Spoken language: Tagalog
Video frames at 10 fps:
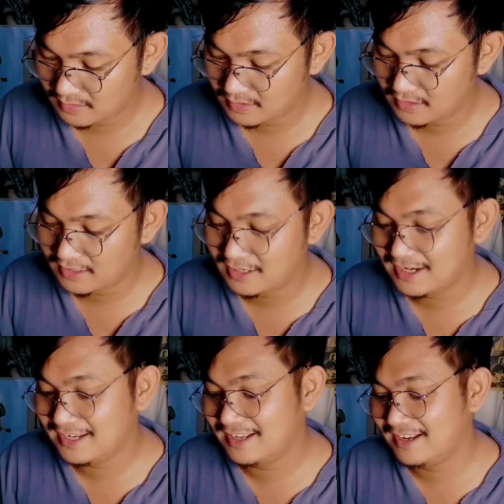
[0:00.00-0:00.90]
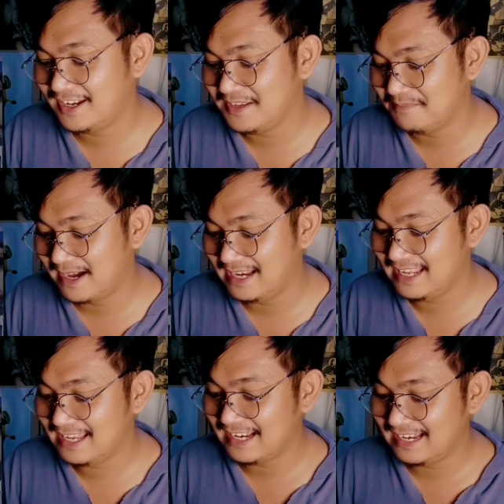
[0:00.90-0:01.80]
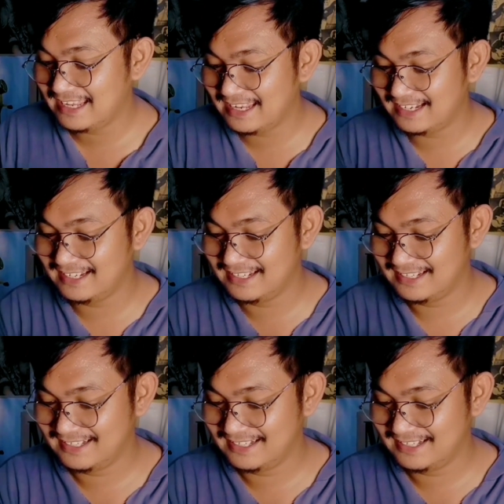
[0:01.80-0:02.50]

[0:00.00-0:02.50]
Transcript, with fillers: Ah, ang ganda ng kanyang bale. Galing.